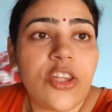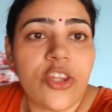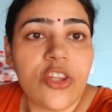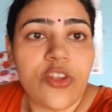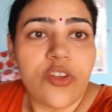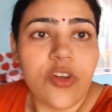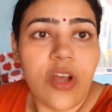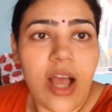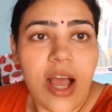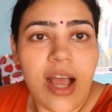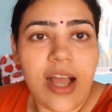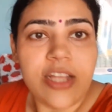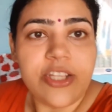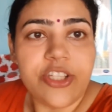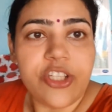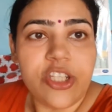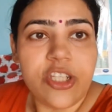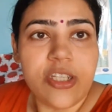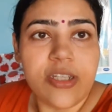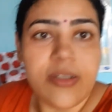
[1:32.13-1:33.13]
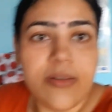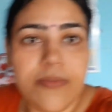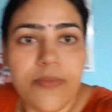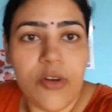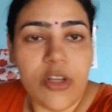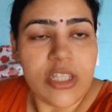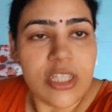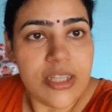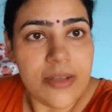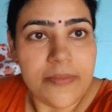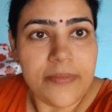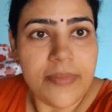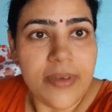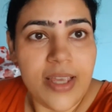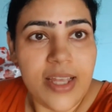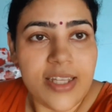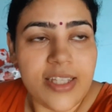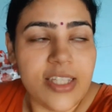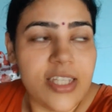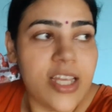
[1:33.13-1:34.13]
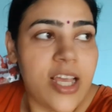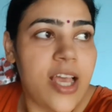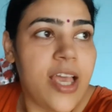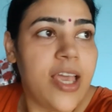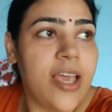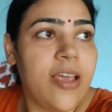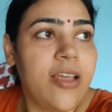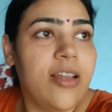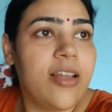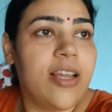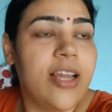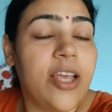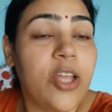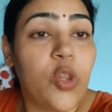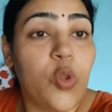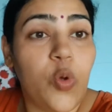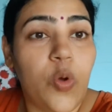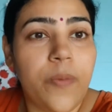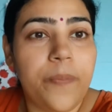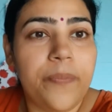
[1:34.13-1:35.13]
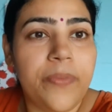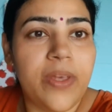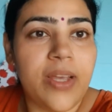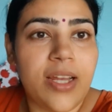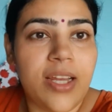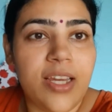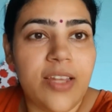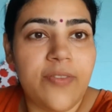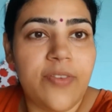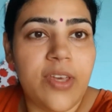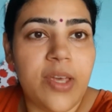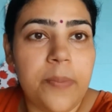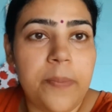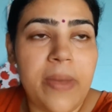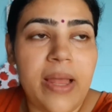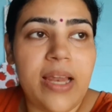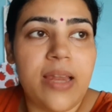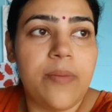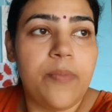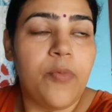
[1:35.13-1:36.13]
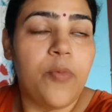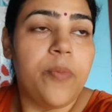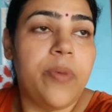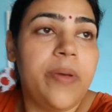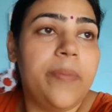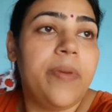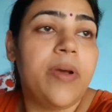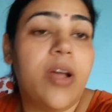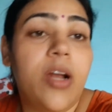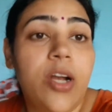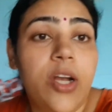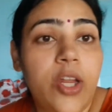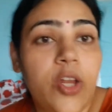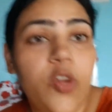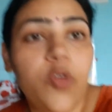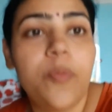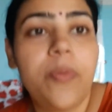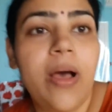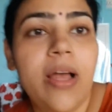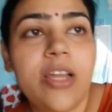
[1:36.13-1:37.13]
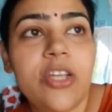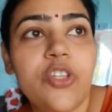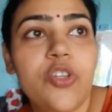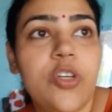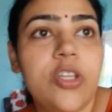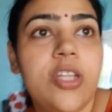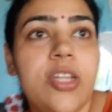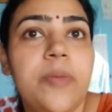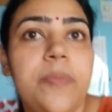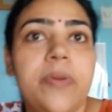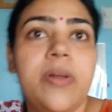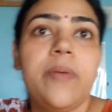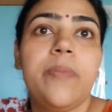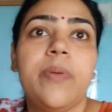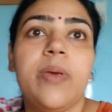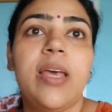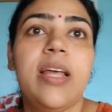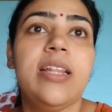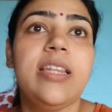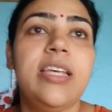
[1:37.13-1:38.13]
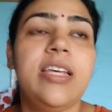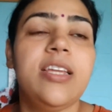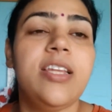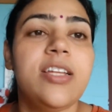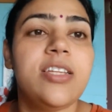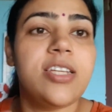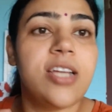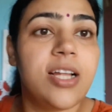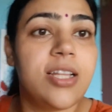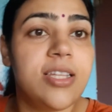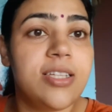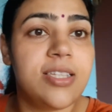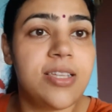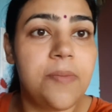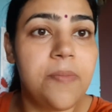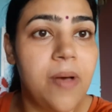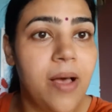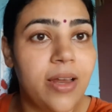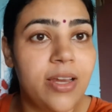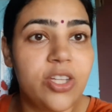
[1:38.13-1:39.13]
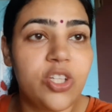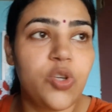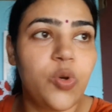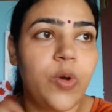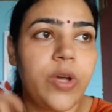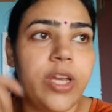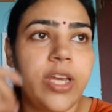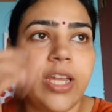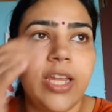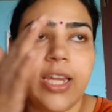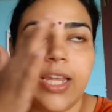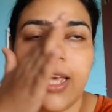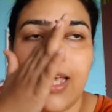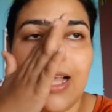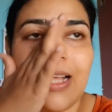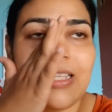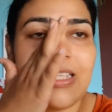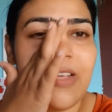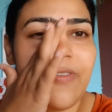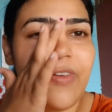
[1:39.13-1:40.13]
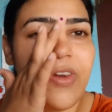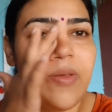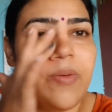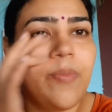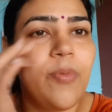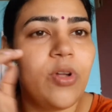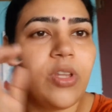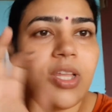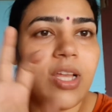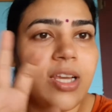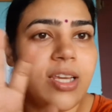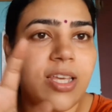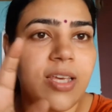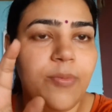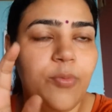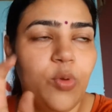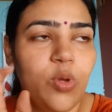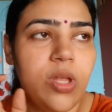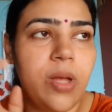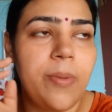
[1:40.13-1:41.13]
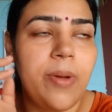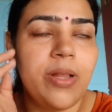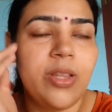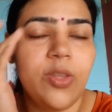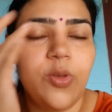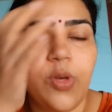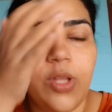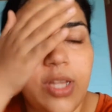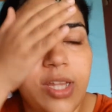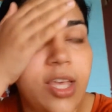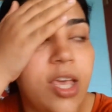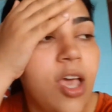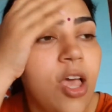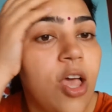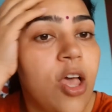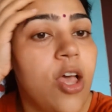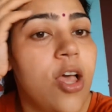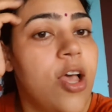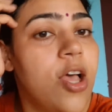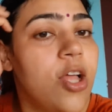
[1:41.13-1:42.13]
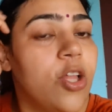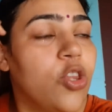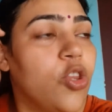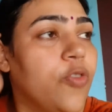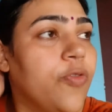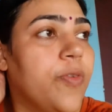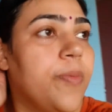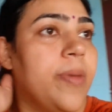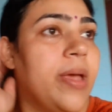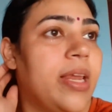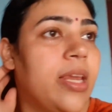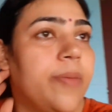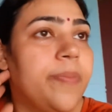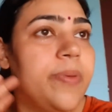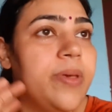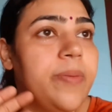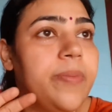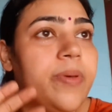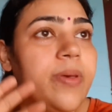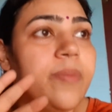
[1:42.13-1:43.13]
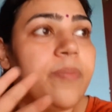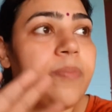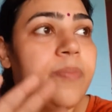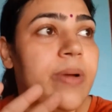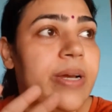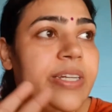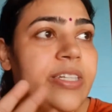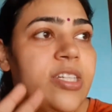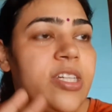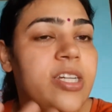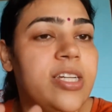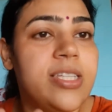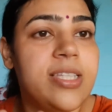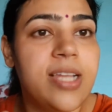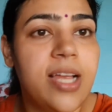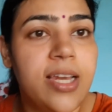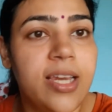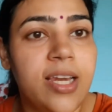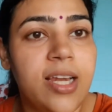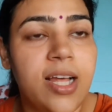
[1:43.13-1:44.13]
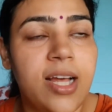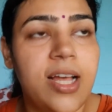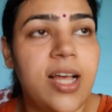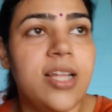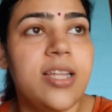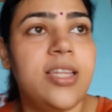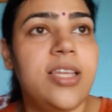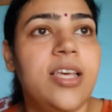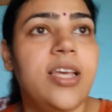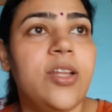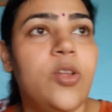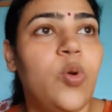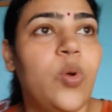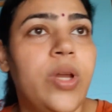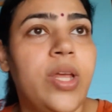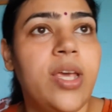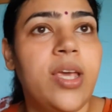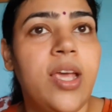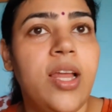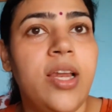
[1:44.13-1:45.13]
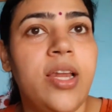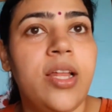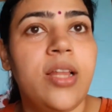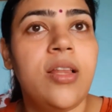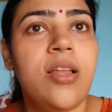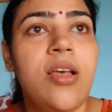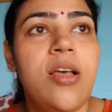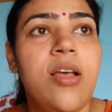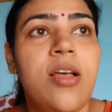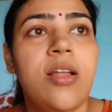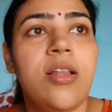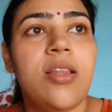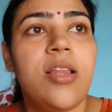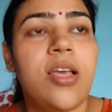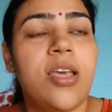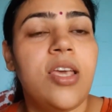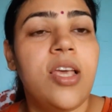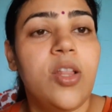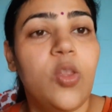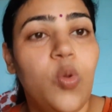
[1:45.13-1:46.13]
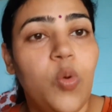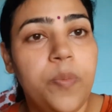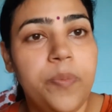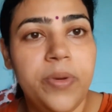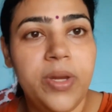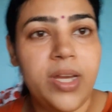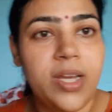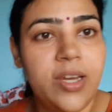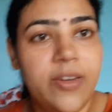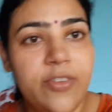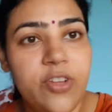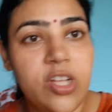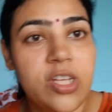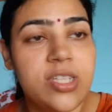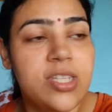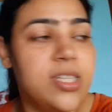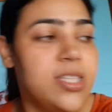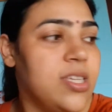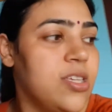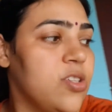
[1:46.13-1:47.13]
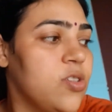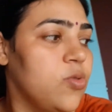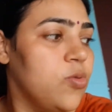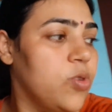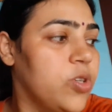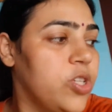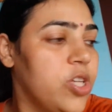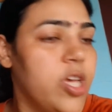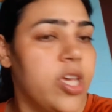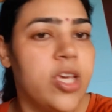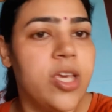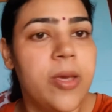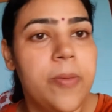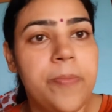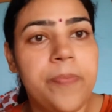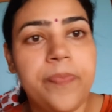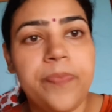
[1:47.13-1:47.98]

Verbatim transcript: तो आज मौसम भी अच्छा है लाइक धूप निकली भी है पहले मुंबई में कंटिन्यू बारिश हो रही थी पर अब क्या तीन या चार दिन से बारिश हो ही नहीं रही है सवेरे भी बहुत हल्की बूंदाबांदी हुई थी तो फिर मैंने भी अभी बेडशीट सारी लगा दी है धोने के लिए ताकि अब धूप निकली हुई तो अच्छे से सूख जाएगी